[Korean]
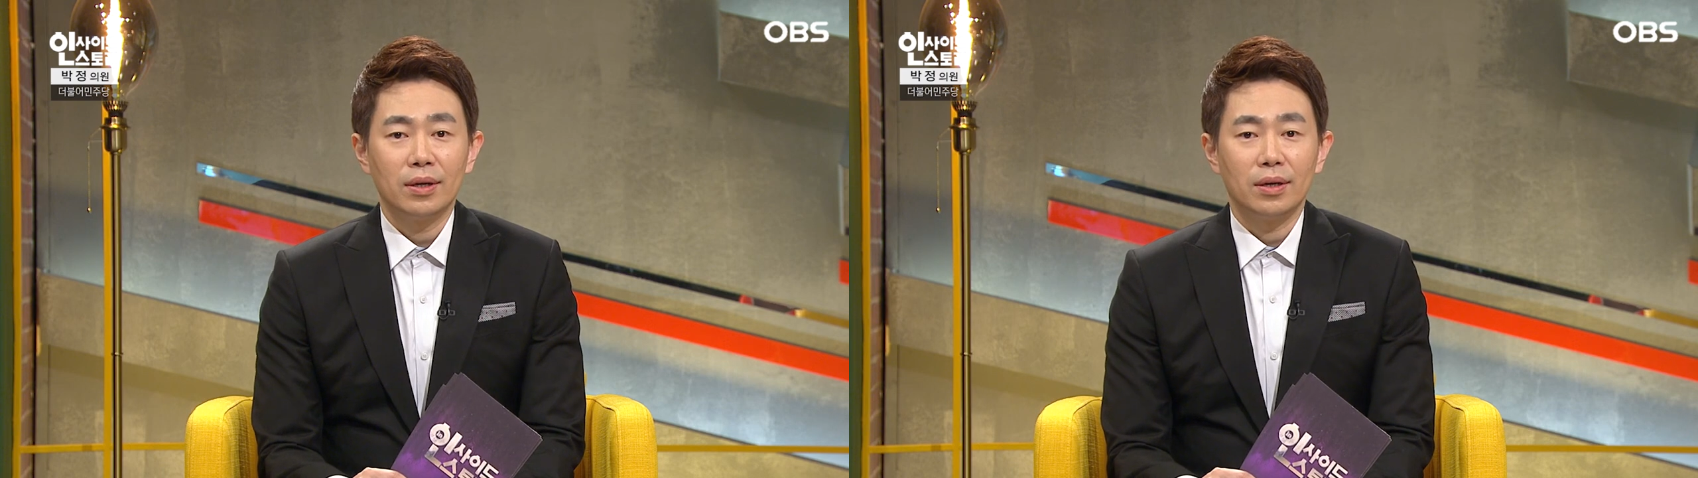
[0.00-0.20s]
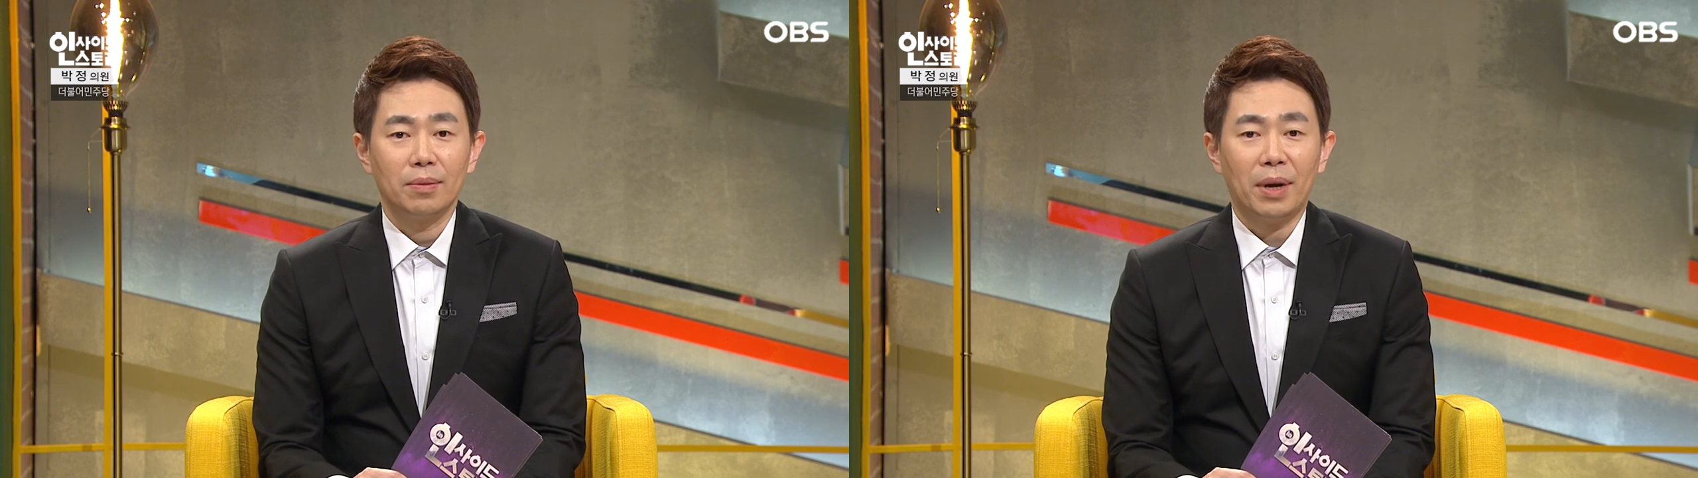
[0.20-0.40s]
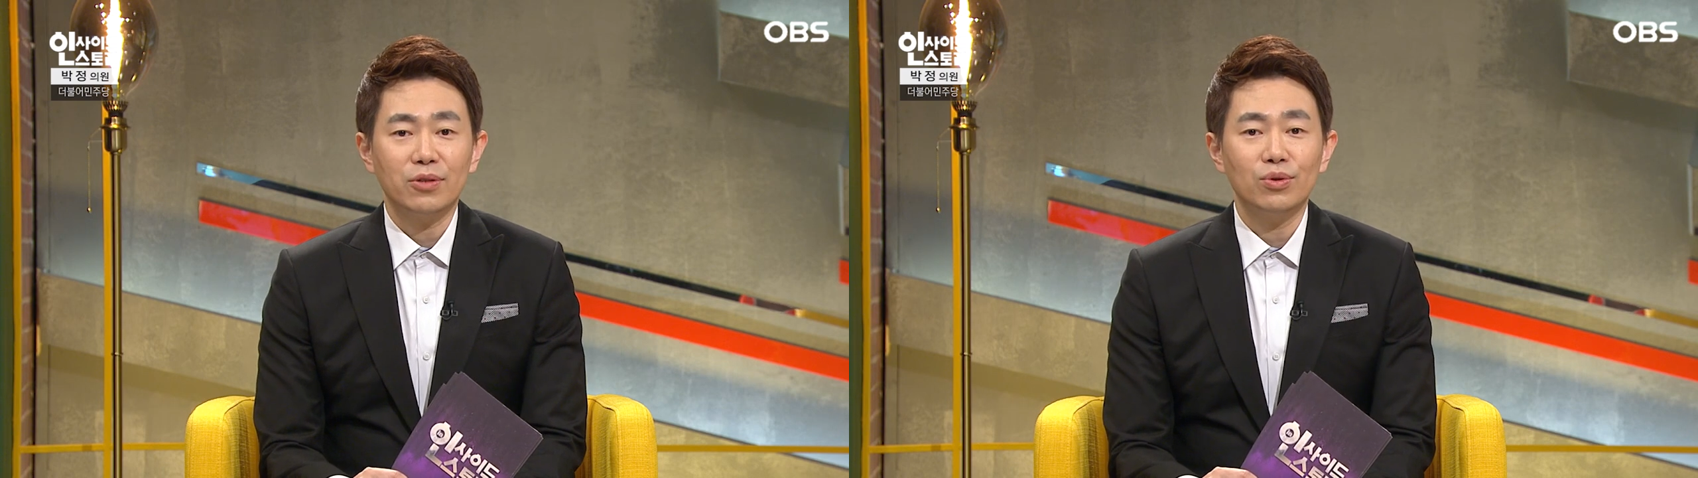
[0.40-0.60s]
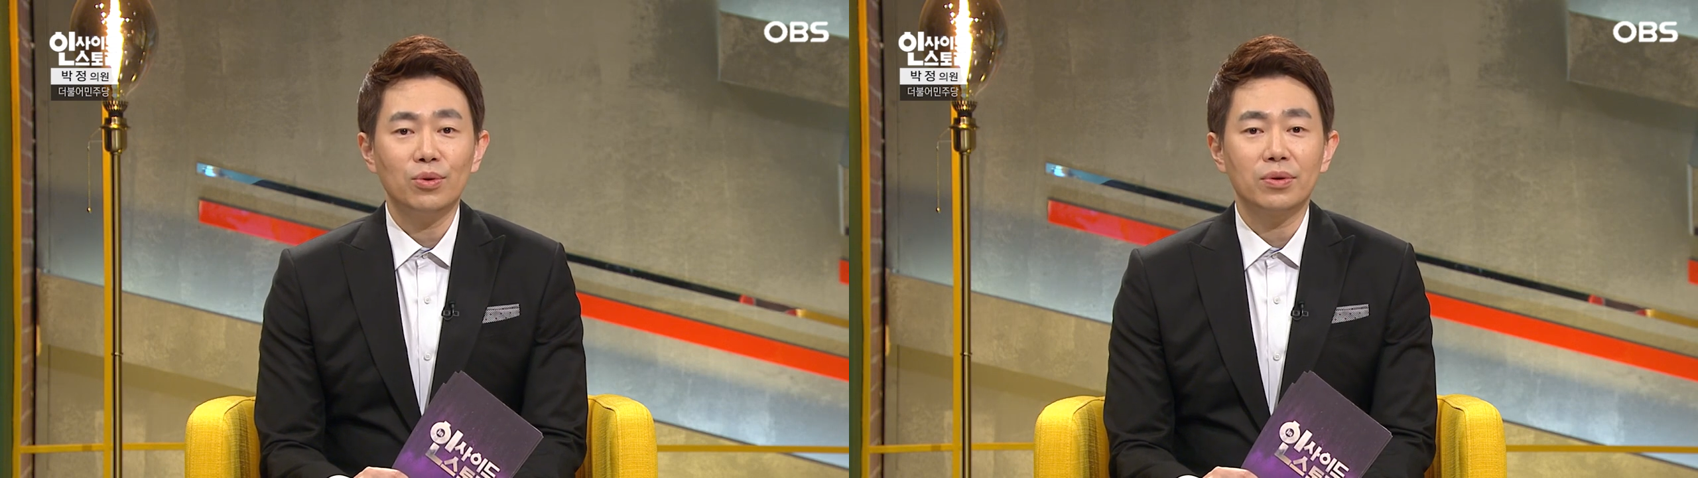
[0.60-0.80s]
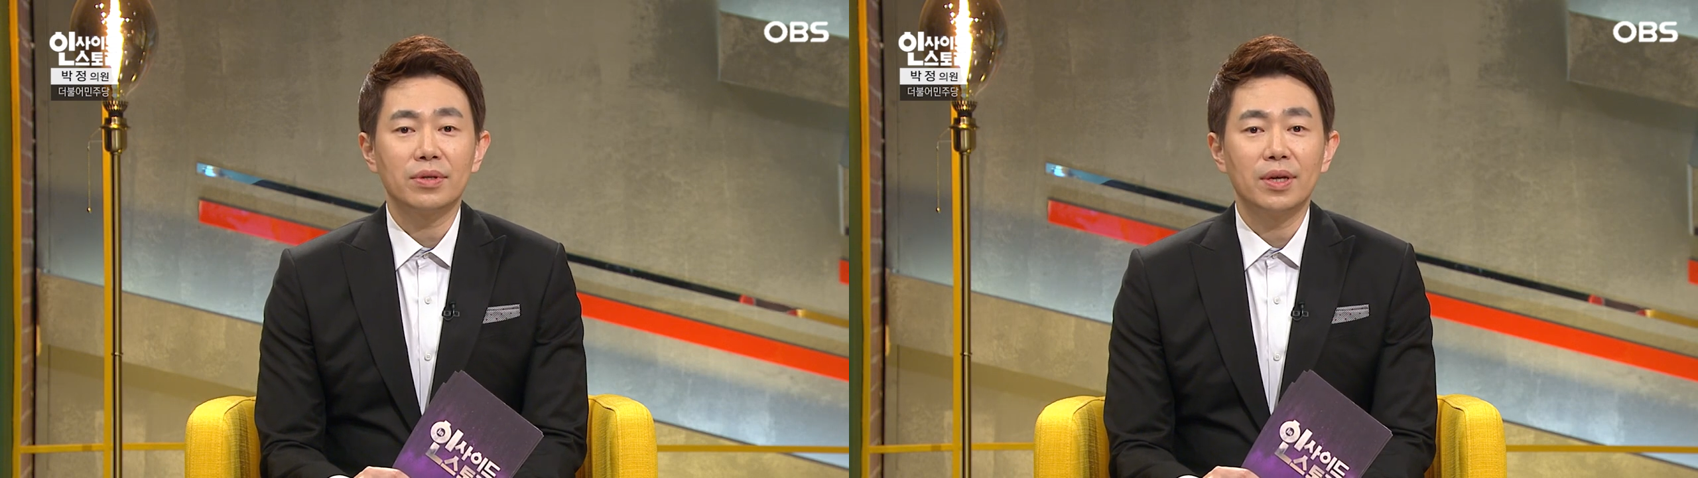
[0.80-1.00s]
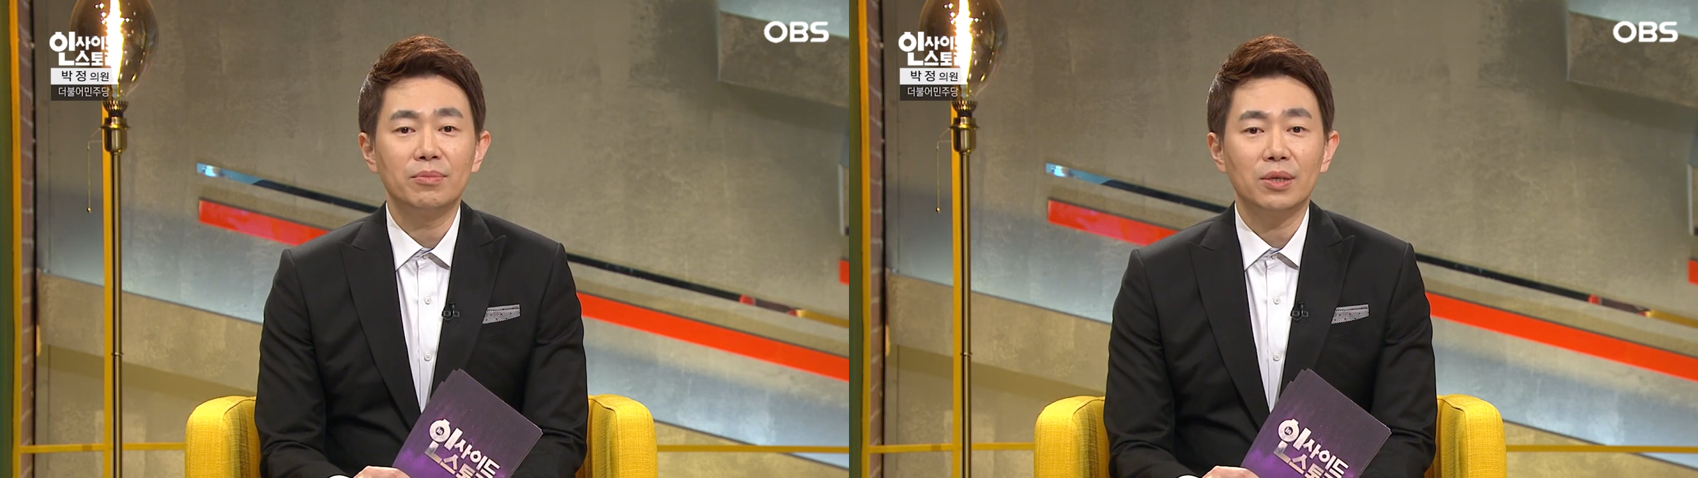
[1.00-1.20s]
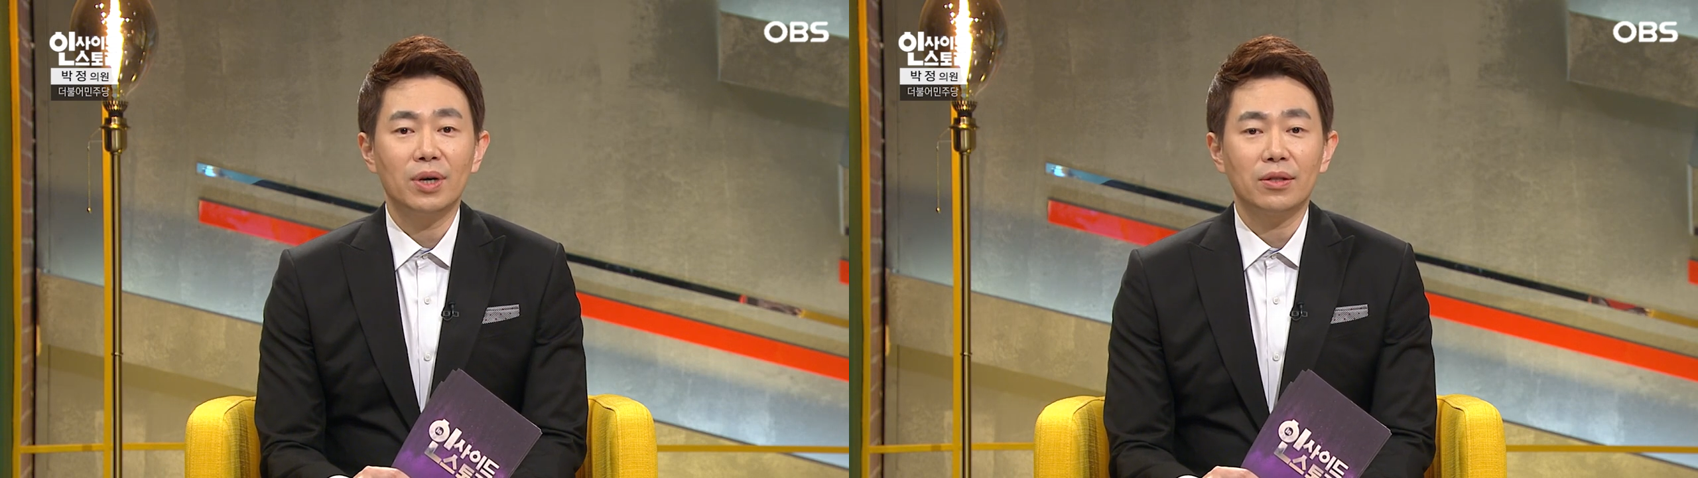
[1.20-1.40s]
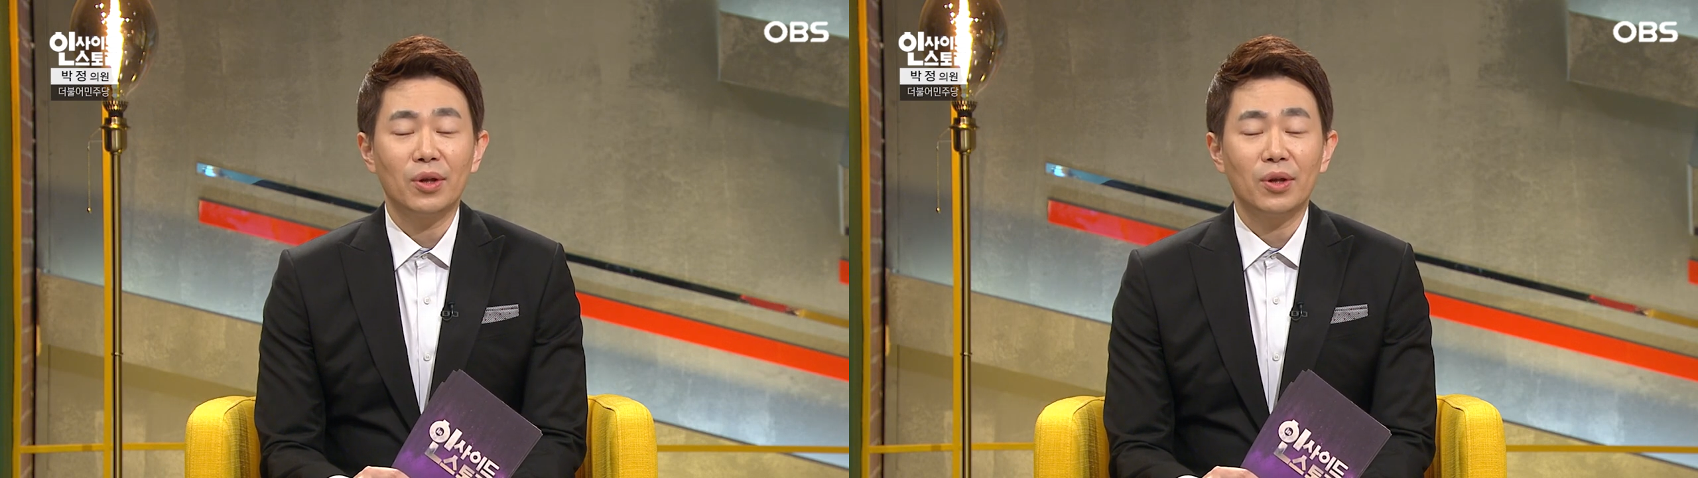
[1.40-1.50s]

어, 파주는 또 DMZ와